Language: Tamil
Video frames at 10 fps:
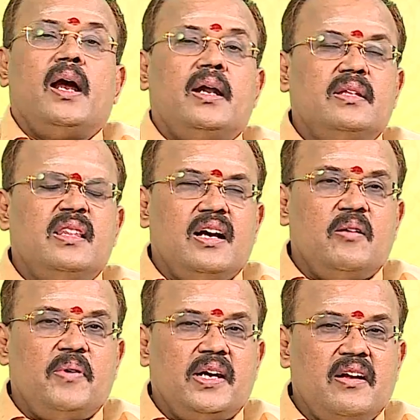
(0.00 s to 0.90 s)
அடுத்ததாக
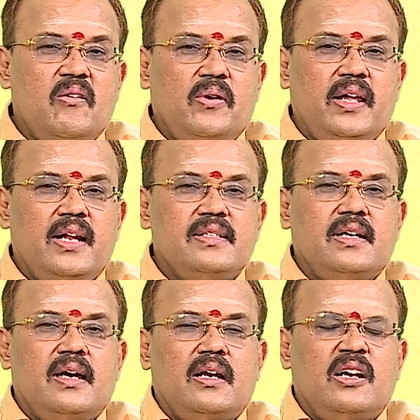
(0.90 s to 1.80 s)
பார்க்கக்கூடிய
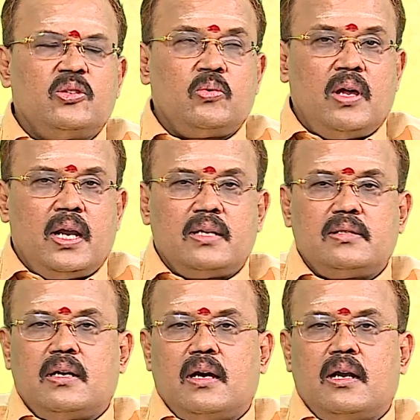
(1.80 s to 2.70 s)
ராசிக்காரர்கள் துலா
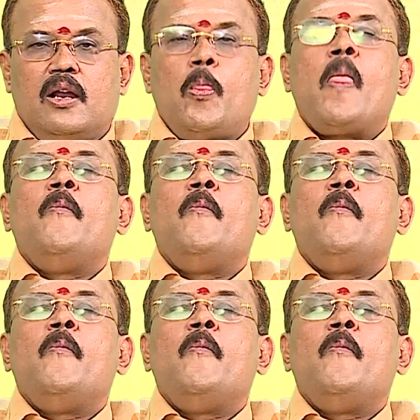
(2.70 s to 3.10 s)
ராசிக்காரர்கள்